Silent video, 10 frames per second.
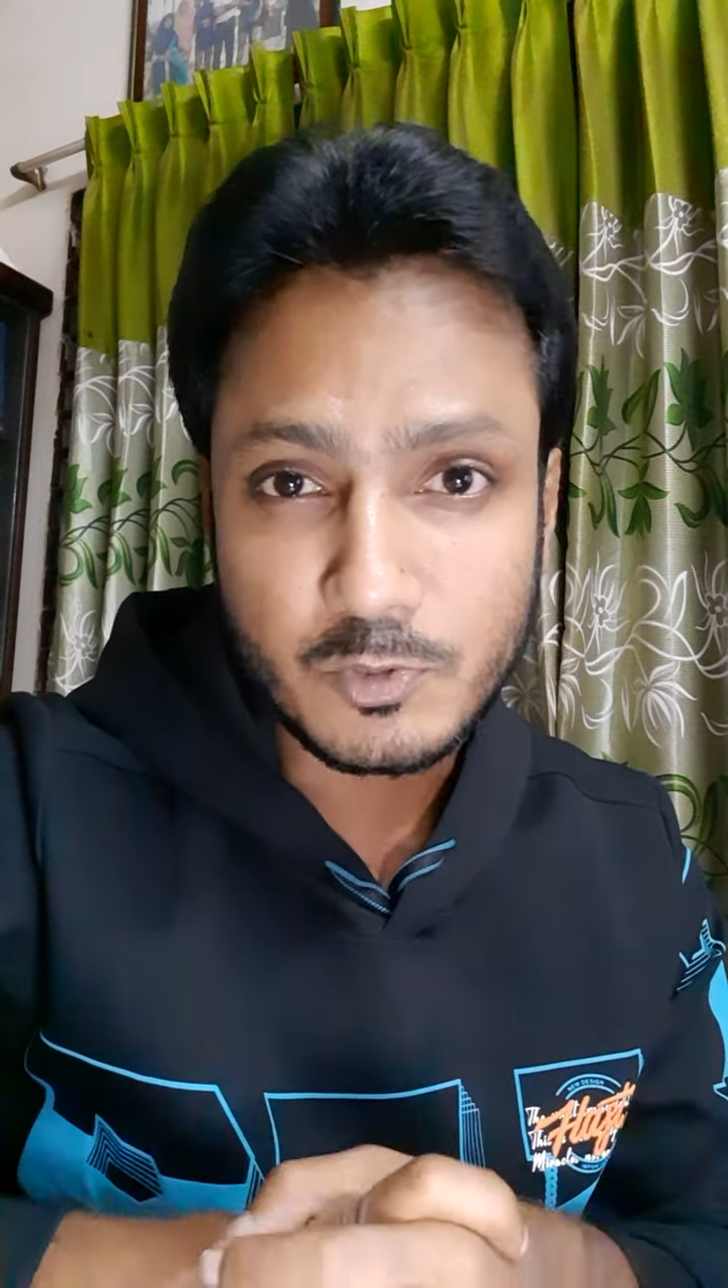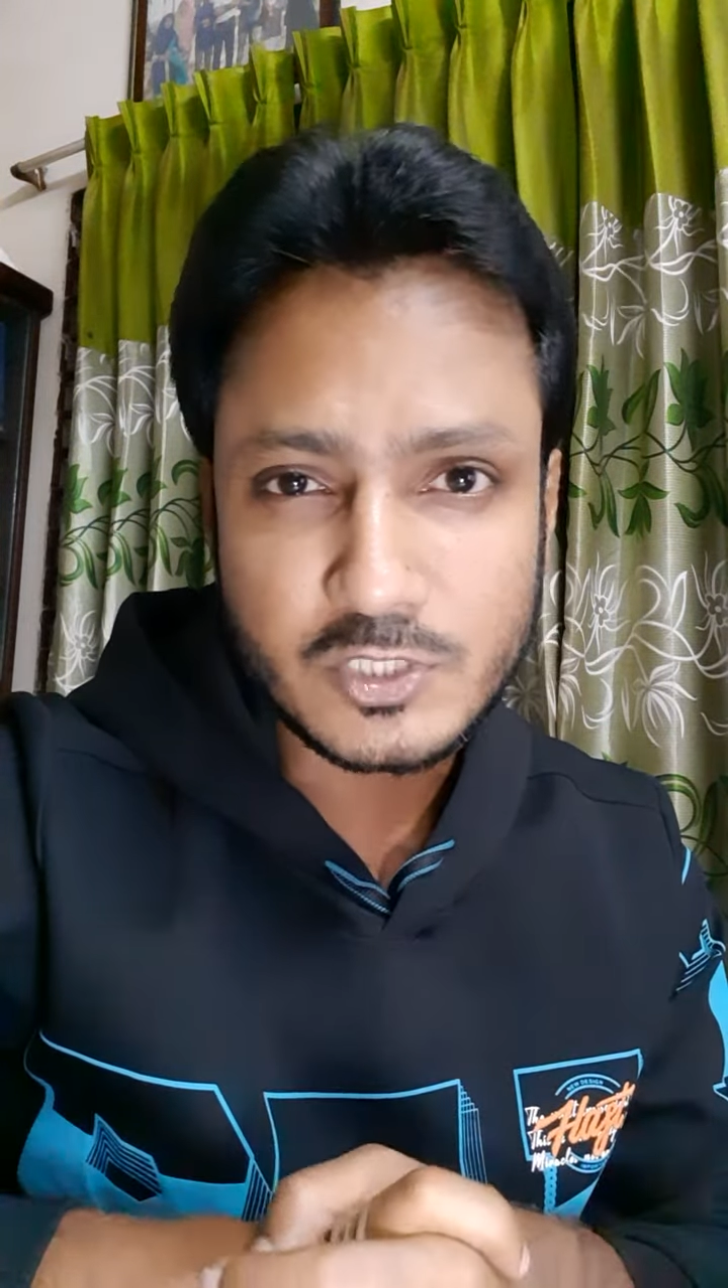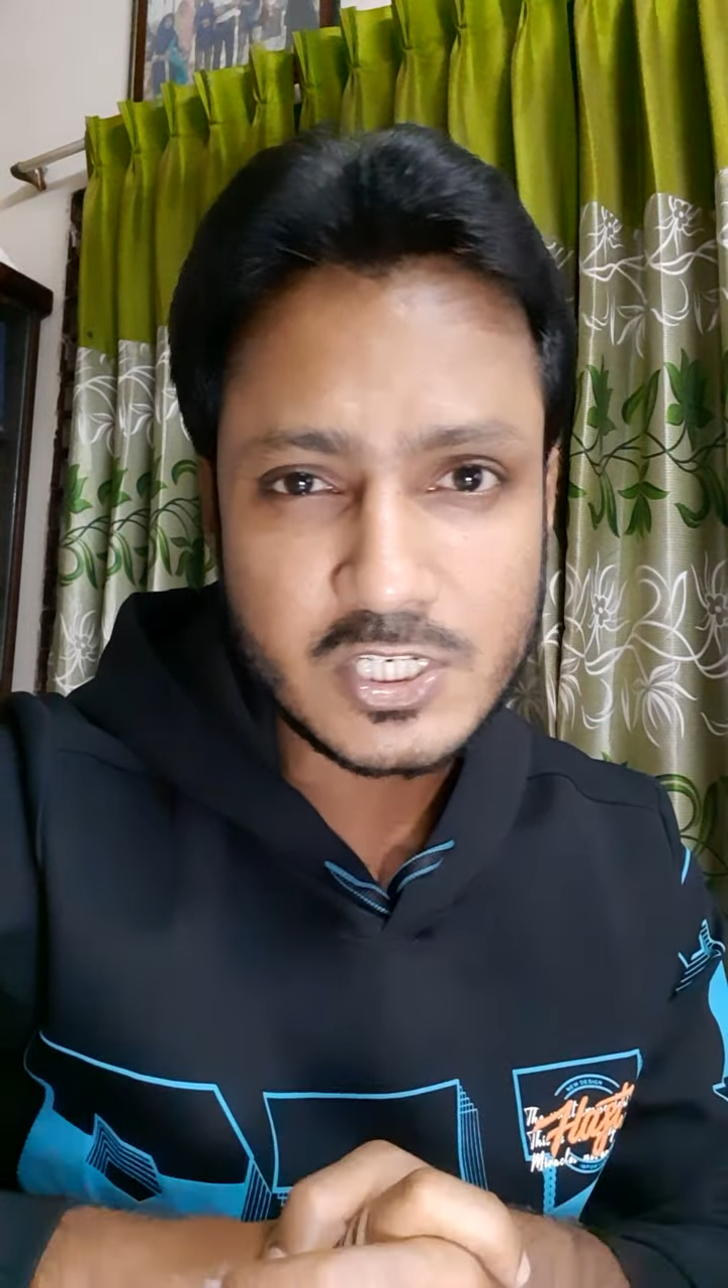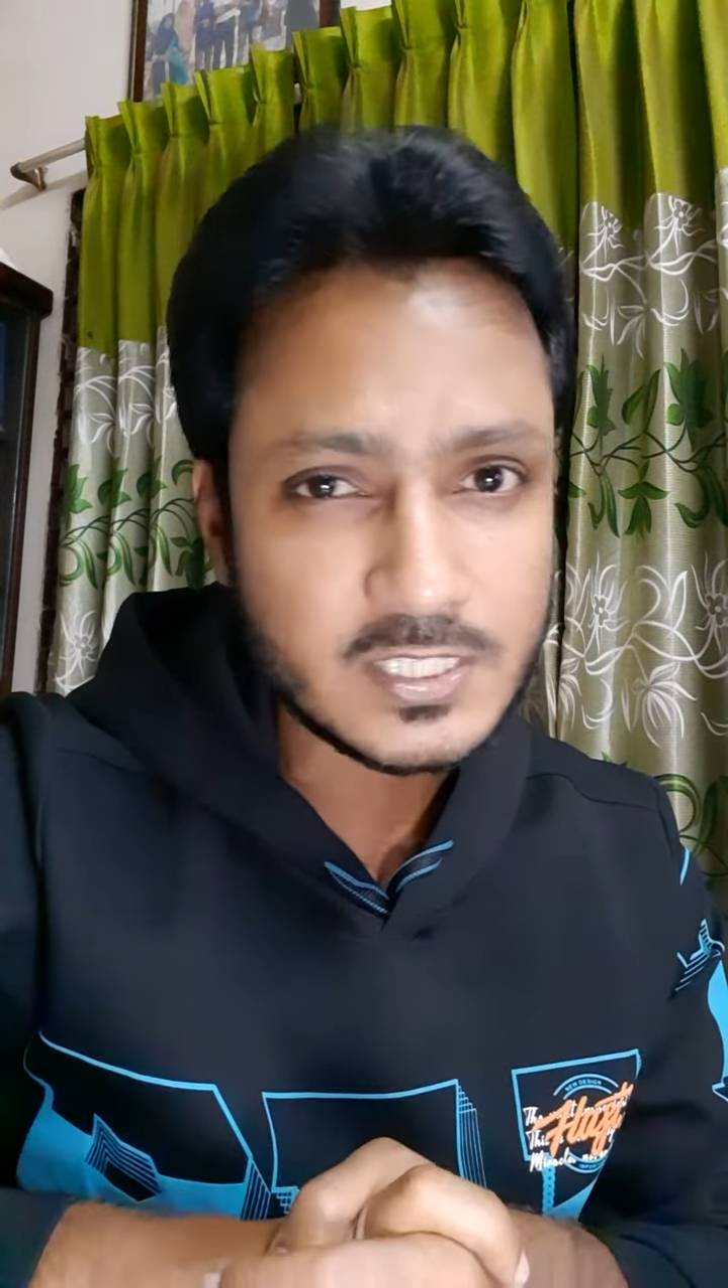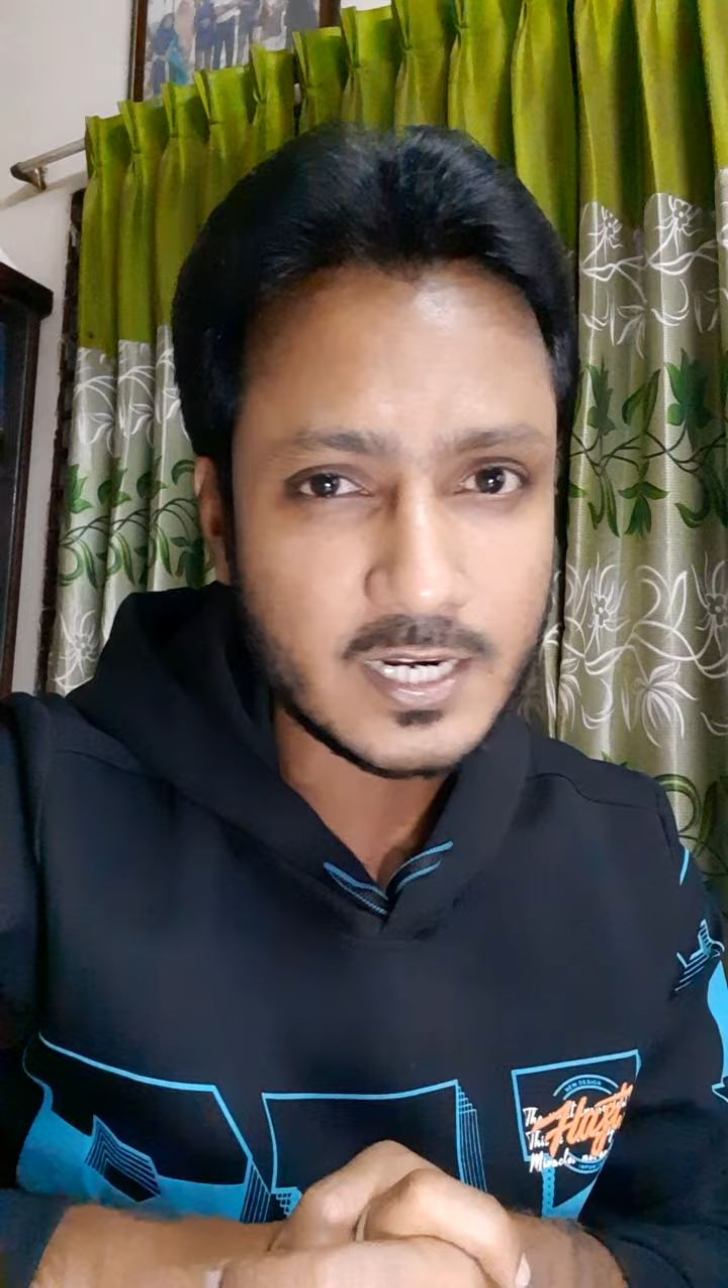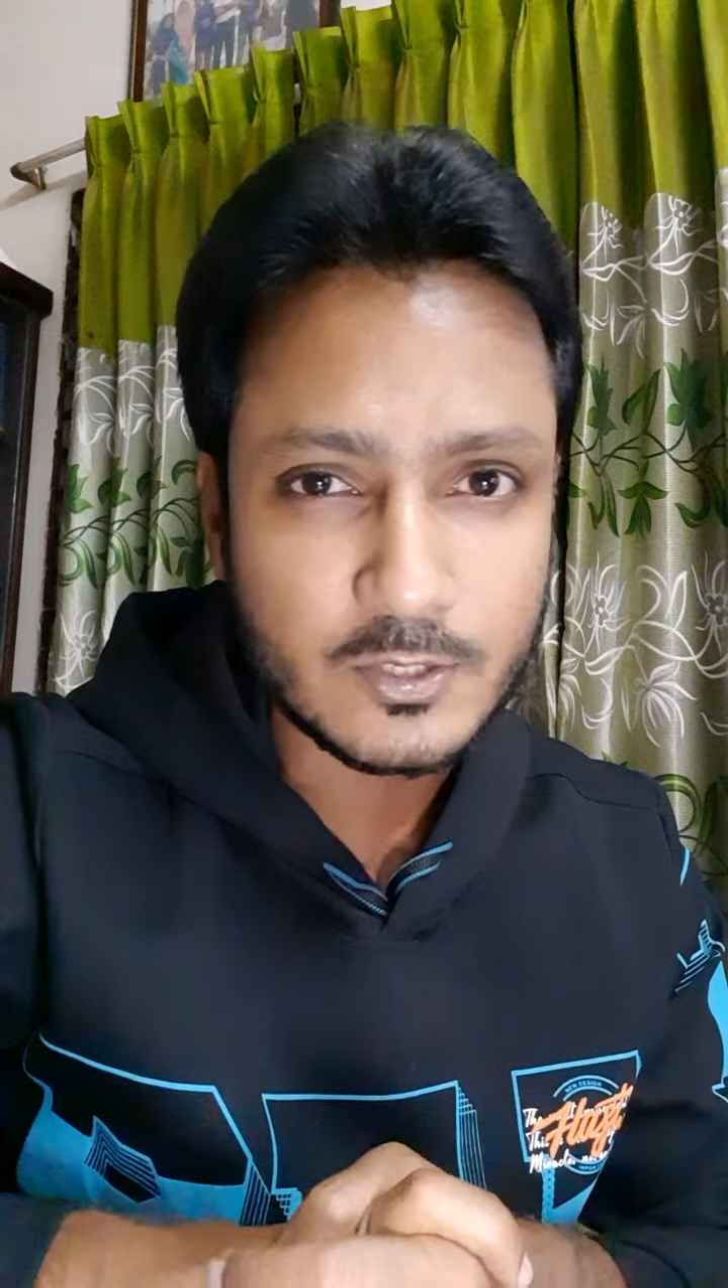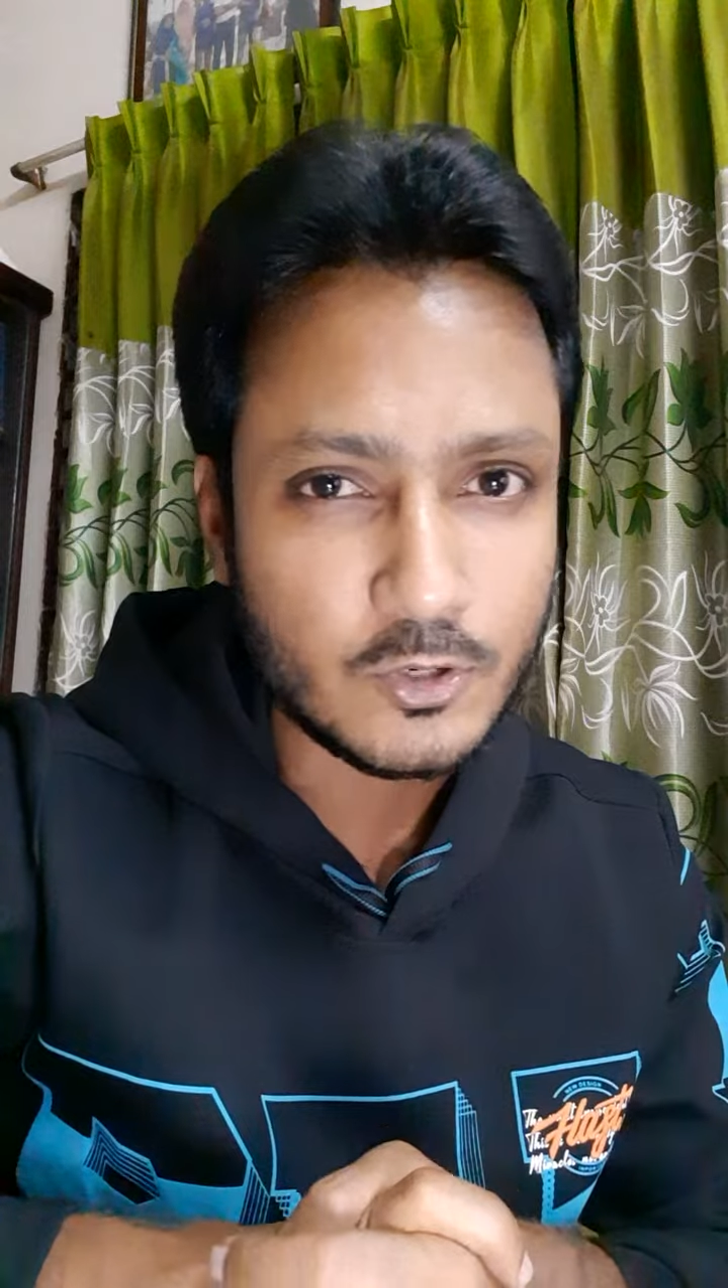প্রচেষ্টার